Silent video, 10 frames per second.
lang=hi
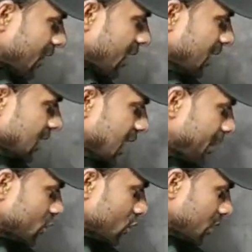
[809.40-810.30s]
पावर
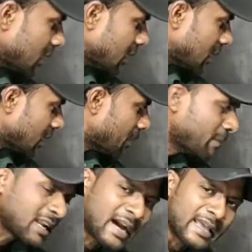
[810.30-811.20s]
यहाँ पे जो
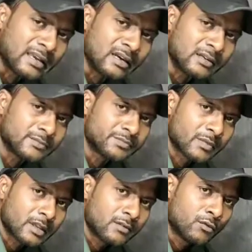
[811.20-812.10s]
नंबर आएगा
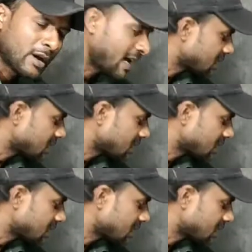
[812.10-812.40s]
वो